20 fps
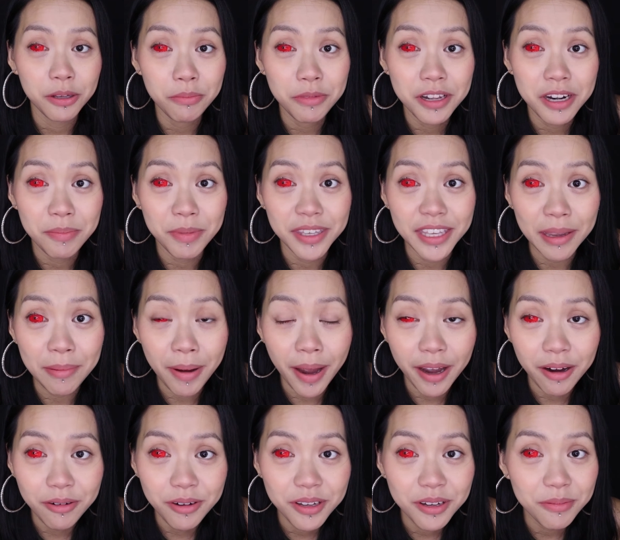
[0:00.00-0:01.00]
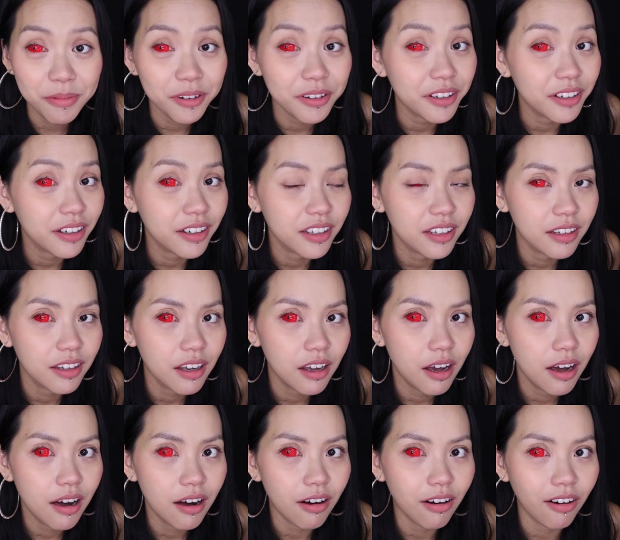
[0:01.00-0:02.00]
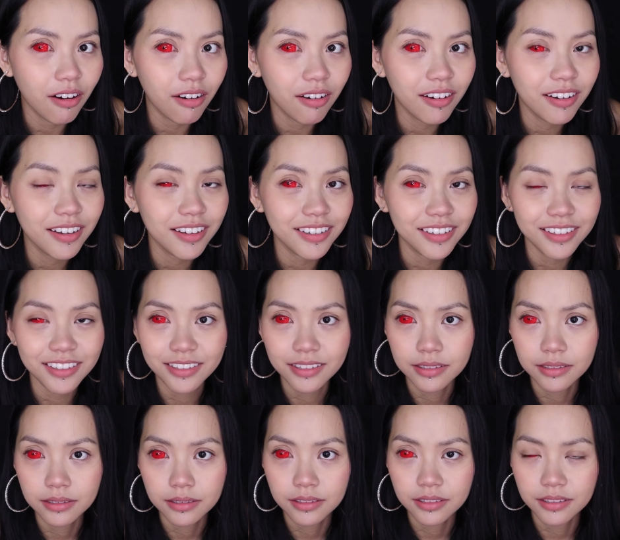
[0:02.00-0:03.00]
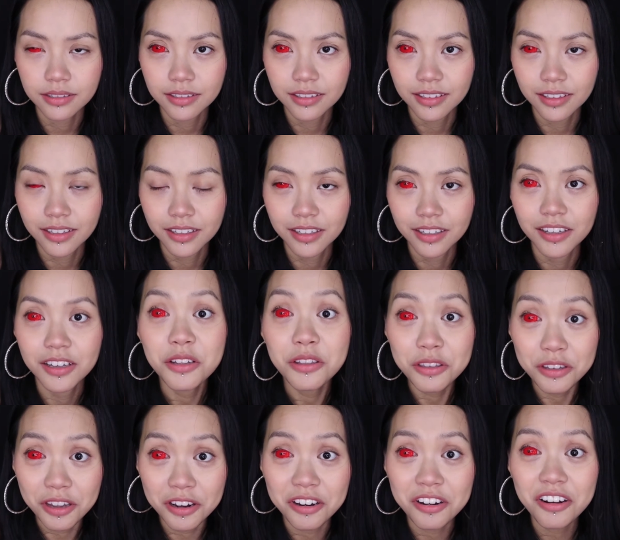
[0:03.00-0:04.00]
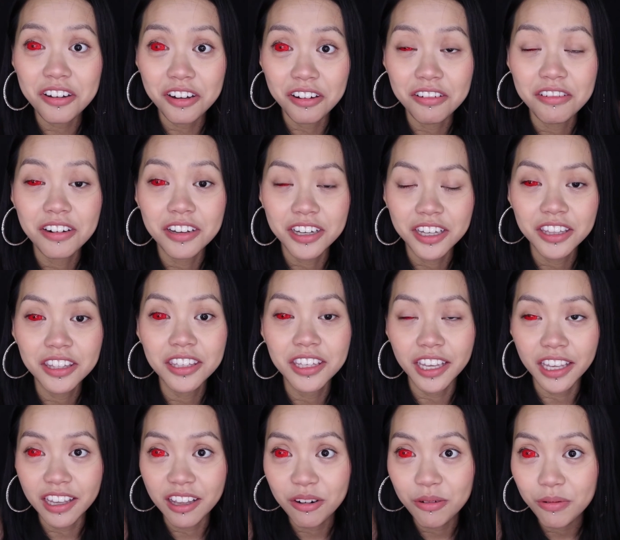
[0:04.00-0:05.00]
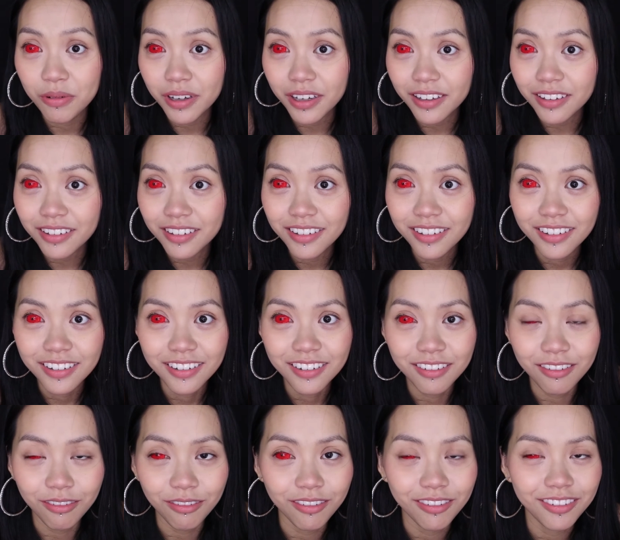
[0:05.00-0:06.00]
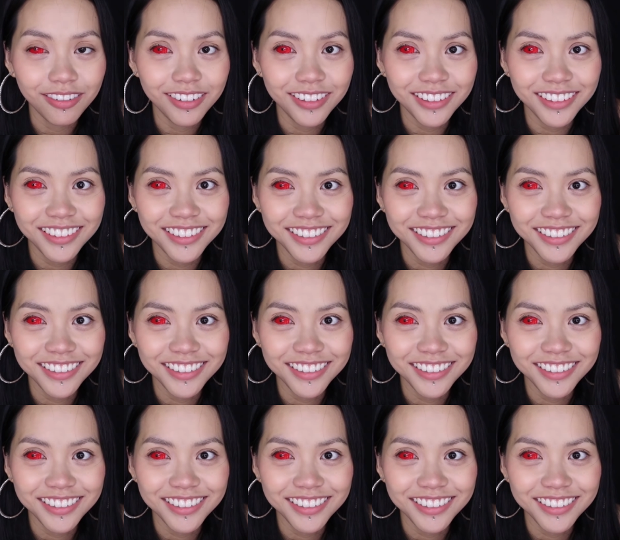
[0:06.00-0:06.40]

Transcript: giống như là bị chảy máu vậy đó mọi người ôi nhìn rất ư là kinh dị luôn á ôi